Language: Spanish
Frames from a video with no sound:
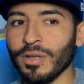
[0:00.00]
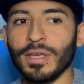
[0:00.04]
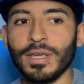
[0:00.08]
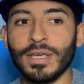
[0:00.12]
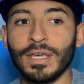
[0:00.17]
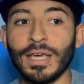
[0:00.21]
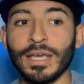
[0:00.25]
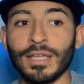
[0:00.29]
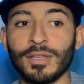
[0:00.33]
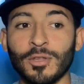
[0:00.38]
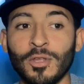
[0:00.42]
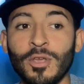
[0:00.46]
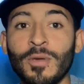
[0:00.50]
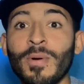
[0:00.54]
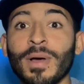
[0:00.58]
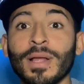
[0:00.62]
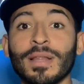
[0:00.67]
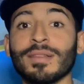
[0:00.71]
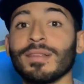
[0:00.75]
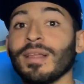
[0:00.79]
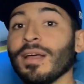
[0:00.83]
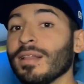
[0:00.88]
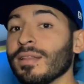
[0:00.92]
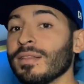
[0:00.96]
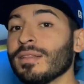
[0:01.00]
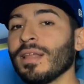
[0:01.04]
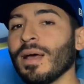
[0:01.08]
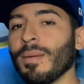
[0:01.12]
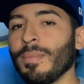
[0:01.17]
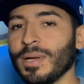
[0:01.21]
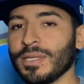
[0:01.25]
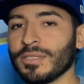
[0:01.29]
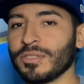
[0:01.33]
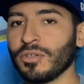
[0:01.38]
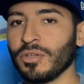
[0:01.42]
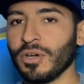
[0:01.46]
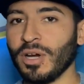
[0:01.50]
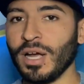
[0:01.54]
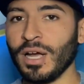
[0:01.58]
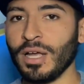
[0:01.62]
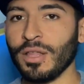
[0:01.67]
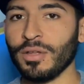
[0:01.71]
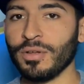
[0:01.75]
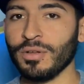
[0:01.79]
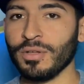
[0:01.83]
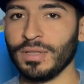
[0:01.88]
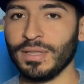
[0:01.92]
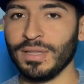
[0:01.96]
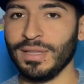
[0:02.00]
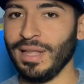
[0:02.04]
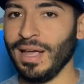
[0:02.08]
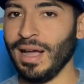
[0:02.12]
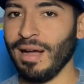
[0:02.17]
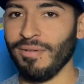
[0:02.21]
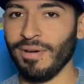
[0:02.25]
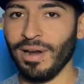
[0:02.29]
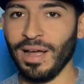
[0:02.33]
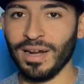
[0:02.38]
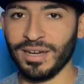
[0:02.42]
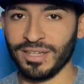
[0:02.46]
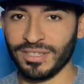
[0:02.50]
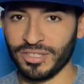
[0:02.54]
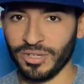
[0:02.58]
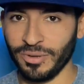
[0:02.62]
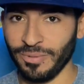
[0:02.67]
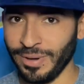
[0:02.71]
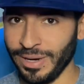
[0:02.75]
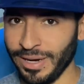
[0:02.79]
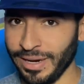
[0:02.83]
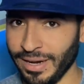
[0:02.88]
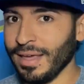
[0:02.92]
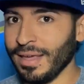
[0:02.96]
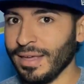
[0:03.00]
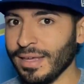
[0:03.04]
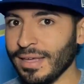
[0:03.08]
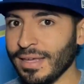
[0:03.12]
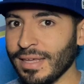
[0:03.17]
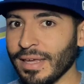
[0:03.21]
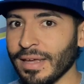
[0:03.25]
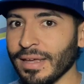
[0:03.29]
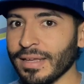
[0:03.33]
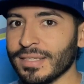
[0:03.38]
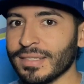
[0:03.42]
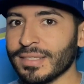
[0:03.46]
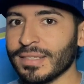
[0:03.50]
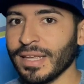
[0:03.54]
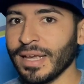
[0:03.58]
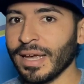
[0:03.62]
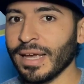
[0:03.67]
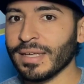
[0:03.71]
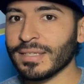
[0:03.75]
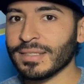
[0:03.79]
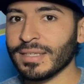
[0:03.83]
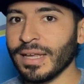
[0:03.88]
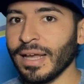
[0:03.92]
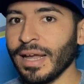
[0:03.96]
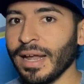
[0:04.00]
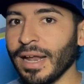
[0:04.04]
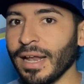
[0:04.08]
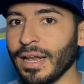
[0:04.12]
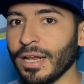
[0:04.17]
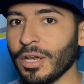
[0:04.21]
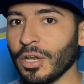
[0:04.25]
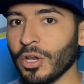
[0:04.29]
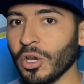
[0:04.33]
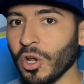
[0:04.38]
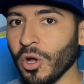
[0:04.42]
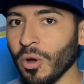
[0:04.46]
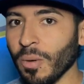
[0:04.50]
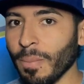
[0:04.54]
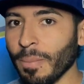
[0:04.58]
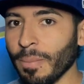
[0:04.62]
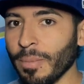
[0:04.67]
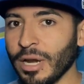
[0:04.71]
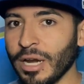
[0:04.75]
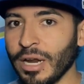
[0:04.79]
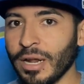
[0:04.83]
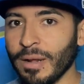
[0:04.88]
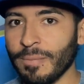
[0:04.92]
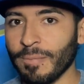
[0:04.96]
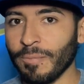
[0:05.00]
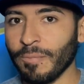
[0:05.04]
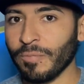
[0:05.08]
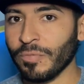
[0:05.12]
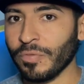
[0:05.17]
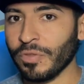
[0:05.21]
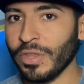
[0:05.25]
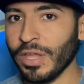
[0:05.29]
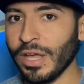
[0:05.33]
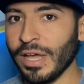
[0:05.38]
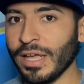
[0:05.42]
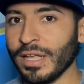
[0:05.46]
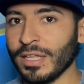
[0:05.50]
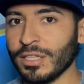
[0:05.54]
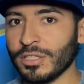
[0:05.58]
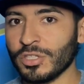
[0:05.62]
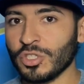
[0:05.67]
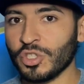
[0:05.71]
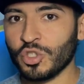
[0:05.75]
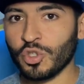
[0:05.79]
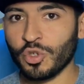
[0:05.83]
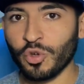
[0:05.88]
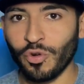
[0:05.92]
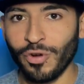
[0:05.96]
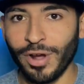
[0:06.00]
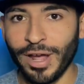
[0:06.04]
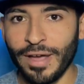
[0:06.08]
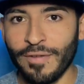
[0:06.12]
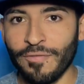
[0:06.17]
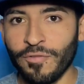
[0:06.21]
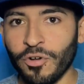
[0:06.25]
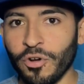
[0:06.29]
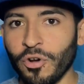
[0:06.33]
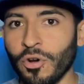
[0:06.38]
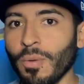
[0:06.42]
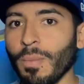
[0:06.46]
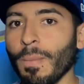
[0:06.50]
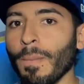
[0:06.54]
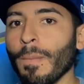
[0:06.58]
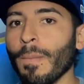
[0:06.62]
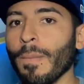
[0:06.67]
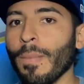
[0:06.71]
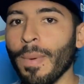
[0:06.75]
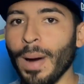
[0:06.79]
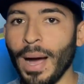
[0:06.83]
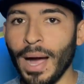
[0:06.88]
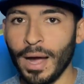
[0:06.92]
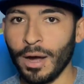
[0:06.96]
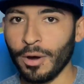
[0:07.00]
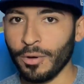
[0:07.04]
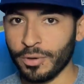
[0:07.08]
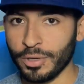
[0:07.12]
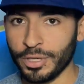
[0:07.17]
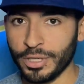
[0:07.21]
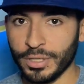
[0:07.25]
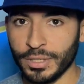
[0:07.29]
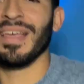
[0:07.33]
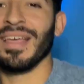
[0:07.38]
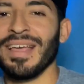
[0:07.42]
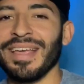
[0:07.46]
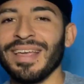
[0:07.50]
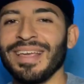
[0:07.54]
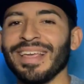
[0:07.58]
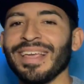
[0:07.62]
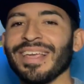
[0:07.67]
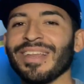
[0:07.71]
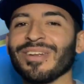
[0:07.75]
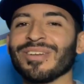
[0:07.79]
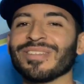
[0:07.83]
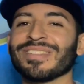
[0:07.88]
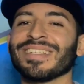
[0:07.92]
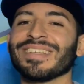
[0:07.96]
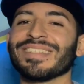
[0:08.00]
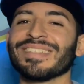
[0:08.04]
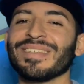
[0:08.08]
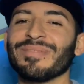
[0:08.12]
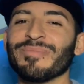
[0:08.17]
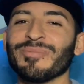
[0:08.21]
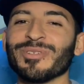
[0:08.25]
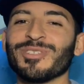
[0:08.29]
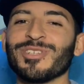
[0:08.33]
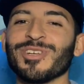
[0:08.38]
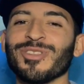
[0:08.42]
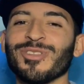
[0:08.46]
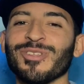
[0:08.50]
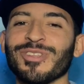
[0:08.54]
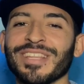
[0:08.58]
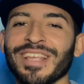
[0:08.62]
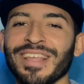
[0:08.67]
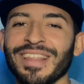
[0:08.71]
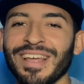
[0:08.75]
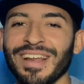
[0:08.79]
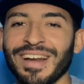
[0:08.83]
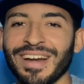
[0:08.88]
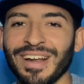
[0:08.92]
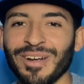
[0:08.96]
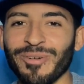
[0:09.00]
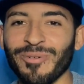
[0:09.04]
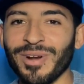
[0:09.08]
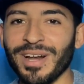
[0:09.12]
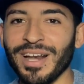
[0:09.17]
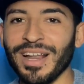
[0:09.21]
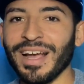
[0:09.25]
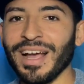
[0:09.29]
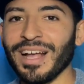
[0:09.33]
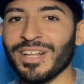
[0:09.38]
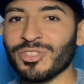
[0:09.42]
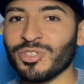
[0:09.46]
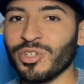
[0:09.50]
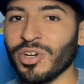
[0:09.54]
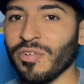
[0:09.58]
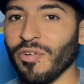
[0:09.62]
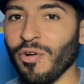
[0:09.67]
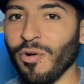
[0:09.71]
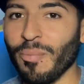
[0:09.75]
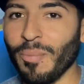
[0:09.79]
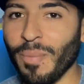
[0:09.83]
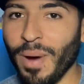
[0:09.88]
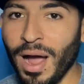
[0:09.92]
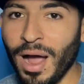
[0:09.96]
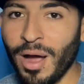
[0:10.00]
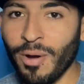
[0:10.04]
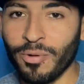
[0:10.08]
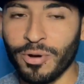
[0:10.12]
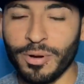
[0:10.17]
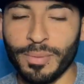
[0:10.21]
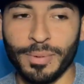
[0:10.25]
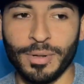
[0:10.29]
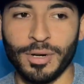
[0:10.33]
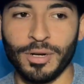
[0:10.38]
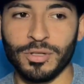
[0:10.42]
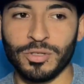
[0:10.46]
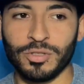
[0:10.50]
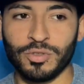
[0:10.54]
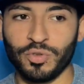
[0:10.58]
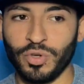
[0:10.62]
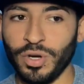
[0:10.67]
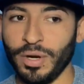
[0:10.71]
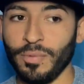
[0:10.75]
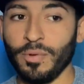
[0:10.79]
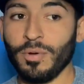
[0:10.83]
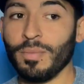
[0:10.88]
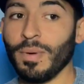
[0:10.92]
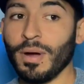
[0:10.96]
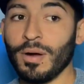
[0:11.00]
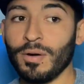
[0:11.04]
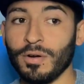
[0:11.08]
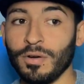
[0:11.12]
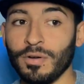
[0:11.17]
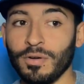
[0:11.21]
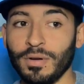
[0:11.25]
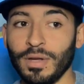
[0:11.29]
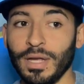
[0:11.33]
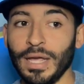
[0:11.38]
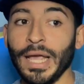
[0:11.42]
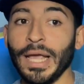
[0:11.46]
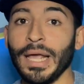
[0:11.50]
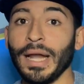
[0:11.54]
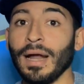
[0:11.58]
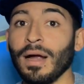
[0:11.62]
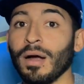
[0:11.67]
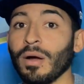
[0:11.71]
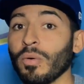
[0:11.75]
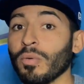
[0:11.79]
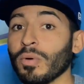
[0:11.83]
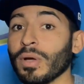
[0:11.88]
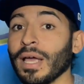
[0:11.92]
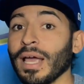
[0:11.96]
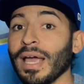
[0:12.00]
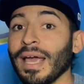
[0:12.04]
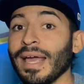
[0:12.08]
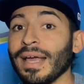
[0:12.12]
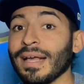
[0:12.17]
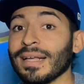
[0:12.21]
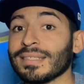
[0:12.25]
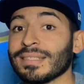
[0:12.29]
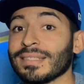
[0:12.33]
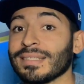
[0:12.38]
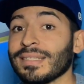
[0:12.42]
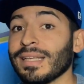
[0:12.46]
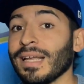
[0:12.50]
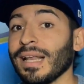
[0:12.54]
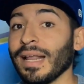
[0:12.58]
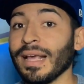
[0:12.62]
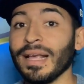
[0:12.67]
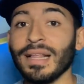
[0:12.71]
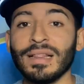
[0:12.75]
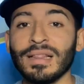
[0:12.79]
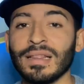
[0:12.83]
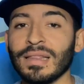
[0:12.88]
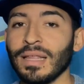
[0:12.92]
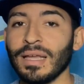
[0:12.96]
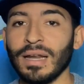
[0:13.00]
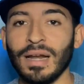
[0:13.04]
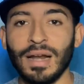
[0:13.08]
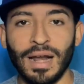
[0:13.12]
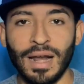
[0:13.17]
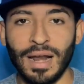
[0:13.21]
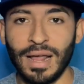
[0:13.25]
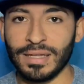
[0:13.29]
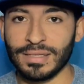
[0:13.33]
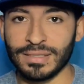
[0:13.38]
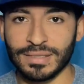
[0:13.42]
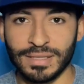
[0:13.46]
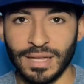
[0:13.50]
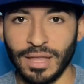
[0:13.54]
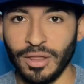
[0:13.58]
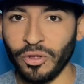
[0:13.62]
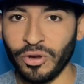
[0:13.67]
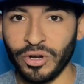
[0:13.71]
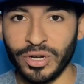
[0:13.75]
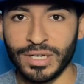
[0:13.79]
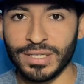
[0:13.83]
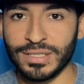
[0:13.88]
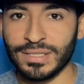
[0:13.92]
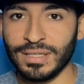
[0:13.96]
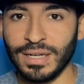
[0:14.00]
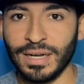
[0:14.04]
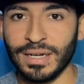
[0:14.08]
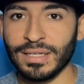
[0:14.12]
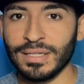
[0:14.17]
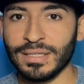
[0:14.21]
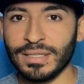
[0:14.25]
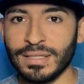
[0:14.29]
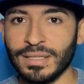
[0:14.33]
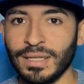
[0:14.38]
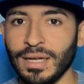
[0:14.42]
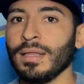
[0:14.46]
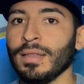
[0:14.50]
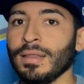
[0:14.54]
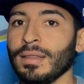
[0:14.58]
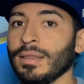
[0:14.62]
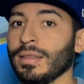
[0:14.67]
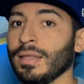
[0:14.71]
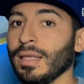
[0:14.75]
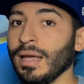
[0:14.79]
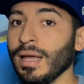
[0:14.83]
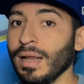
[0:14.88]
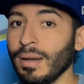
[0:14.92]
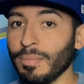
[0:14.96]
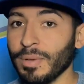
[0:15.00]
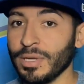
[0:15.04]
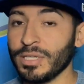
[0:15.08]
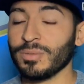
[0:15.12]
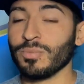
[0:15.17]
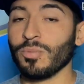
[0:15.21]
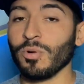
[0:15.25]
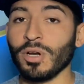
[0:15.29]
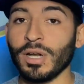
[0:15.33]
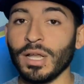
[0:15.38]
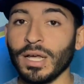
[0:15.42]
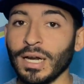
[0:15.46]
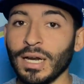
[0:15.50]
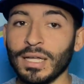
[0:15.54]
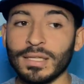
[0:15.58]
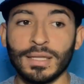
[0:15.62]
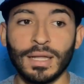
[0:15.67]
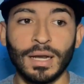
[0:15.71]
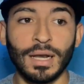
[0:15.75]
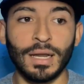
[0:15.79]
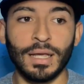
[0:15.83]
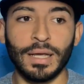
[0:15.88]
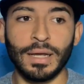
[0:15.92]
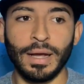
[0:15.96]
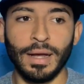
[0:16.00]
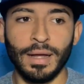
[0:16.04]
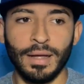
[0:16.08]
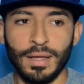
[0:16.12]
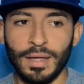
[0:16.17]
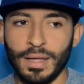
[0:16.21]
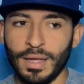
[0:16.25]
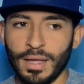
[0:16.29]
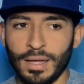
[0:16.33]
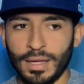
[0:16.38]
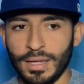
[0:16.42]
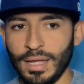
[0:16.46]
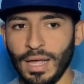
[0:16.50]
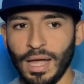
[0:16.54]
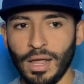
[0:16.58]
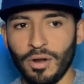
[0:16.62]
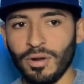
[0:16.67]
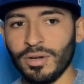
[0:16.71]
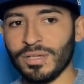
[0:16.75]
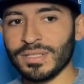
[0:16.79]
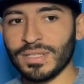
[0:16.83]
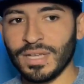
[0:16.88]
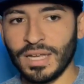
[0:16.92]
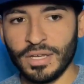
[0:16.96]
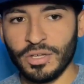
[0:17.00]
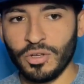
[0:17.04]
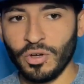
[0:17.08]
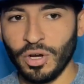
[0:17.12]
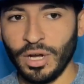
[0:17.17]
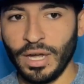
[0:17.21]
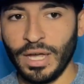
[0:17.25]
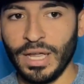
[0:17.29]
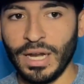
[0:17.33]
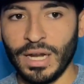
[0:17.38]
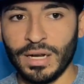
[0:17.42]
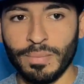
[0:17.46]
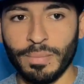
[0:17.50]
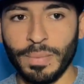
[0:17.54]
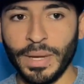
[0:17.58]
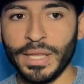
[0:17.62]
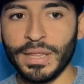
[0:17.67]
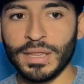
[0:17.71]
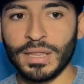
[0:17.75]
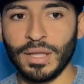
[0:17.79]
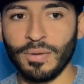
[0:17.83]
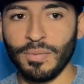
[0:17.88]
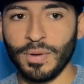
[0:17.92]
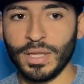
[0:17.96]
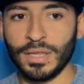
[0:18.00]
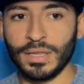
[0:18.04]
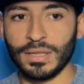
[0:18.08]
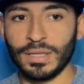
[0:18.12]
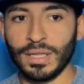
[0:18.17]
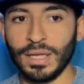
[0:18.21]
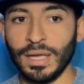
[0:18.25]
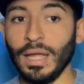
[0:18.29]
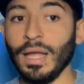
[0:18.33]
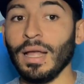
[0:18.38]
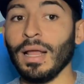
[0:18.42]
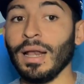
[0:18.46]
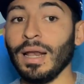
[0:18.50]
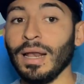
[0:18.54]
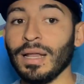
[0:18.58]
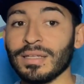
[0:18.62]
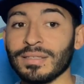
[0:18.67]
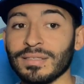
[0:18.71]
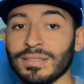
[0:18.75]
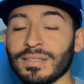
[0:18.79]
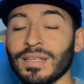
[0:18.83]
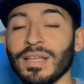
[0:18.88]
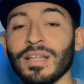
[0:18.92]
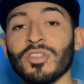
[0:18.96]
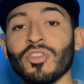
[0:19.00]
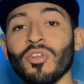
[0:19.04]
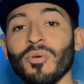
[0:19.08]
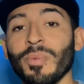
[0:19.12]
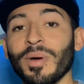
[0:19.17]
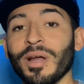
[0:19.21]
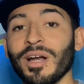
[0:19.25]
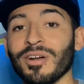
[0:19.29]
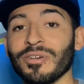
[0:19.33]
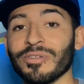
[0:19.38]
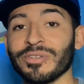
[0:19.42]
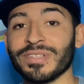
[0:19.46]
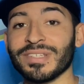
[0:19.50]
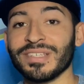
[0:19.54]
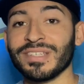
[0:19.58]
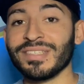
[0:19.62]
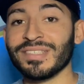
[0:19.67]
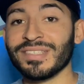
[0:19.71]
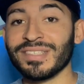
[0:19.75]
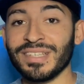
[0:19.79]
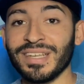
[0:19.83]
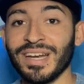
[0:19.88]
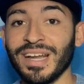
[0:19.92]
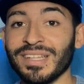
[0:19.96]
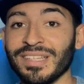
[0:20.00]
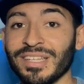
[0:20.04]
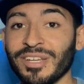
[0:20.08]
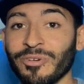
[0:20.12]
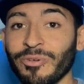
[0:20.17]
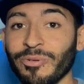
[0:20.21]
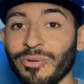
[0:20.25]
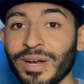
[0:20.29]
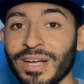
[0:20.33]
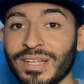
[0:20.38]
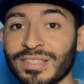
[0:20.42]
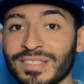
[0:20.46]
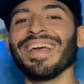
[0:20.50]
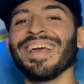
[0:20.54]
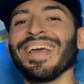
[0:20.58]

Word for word: y estoy bastante apasionado de hablar sobre él y este es el nombre de Trevor Bauer. Y no sé si muchos de ustedes recuerden a Trevor Bauer, pero Trevor Bauer era un excelente lanzador inicialista del béisbol de grandes ligas Ganó el Zion en el 2020 lanzando para los Cincinnati Reds